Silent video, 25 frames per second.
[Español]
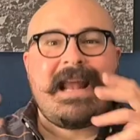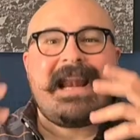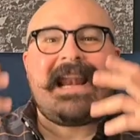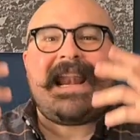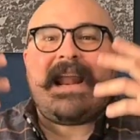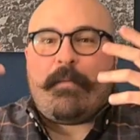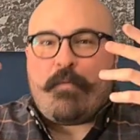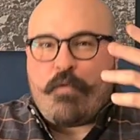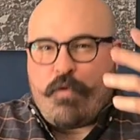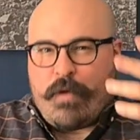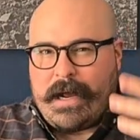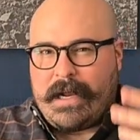
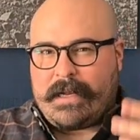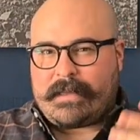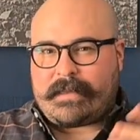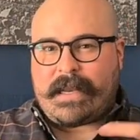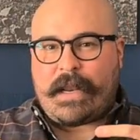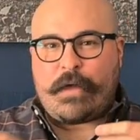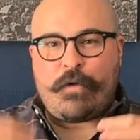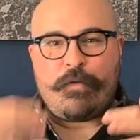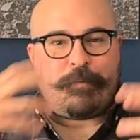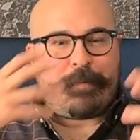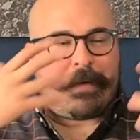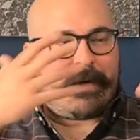La mujer
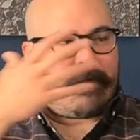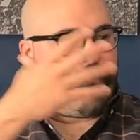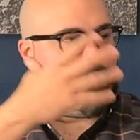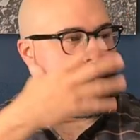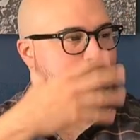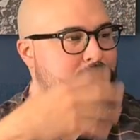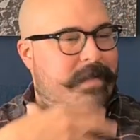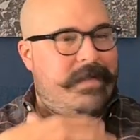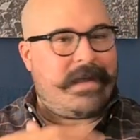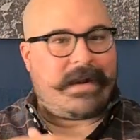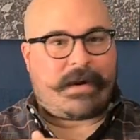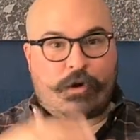trae un
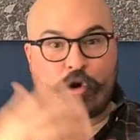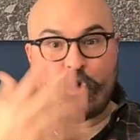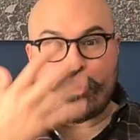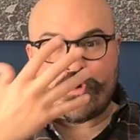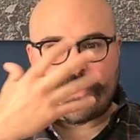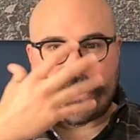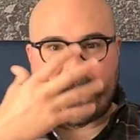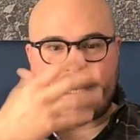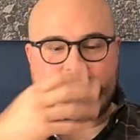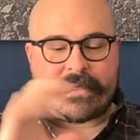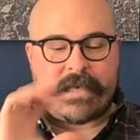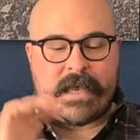perfume de
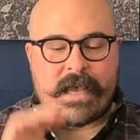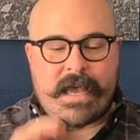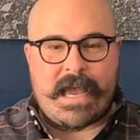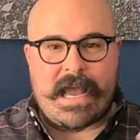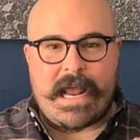rosas,